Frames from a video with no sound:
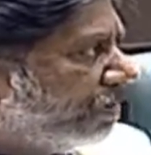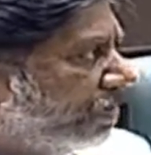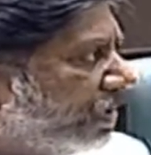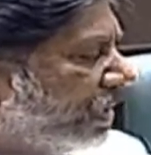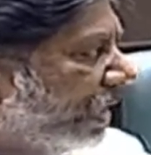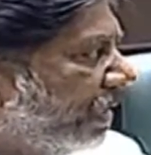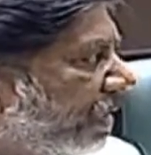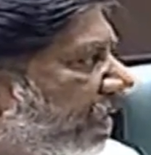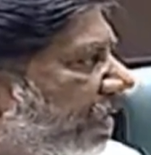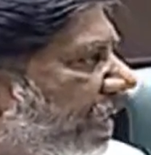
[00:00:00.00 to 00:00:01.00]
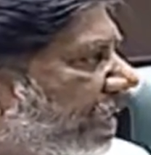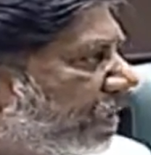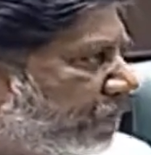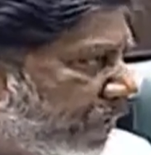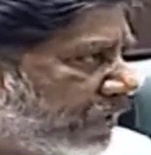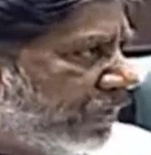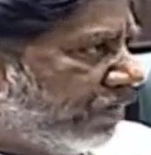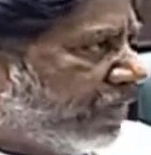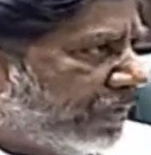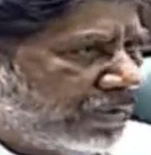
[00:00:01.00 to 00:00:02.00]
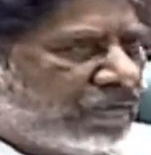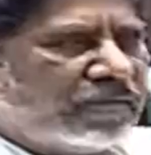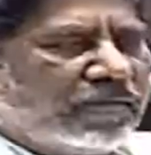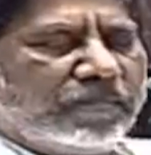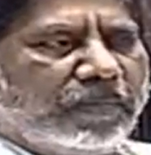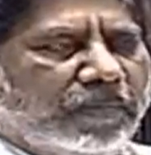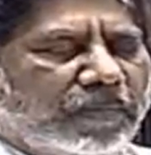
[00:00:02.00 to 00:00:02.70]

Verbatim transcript: విధానం గురించి కానీ ఎక్కడ స్పష్టత ఇవ్వలేదు అధ్యక్ష